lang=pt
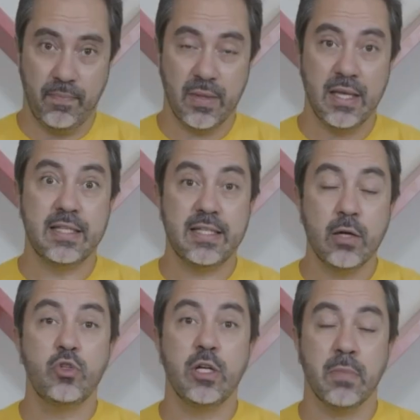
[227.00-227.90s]
e
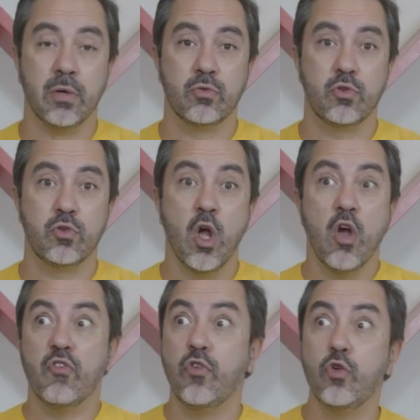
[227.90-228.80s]
seus irmãos
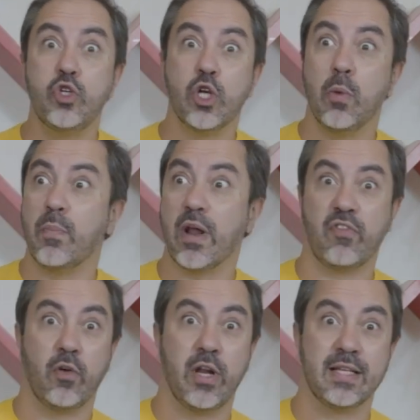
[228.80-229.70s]
fujam para a
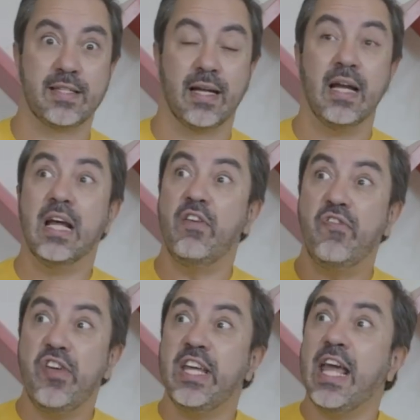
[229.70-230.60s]
floresta e
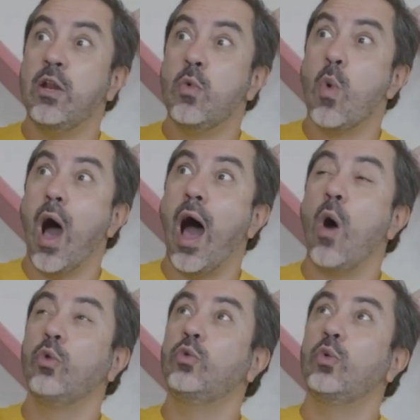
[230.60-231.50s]
fiquem no
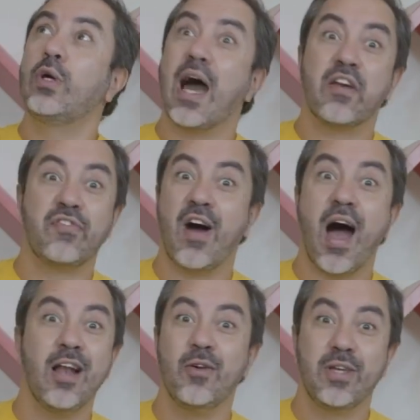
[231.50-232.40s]
alto
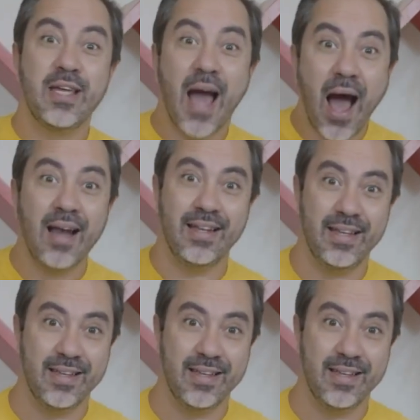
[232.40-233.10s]
carvalho que há ali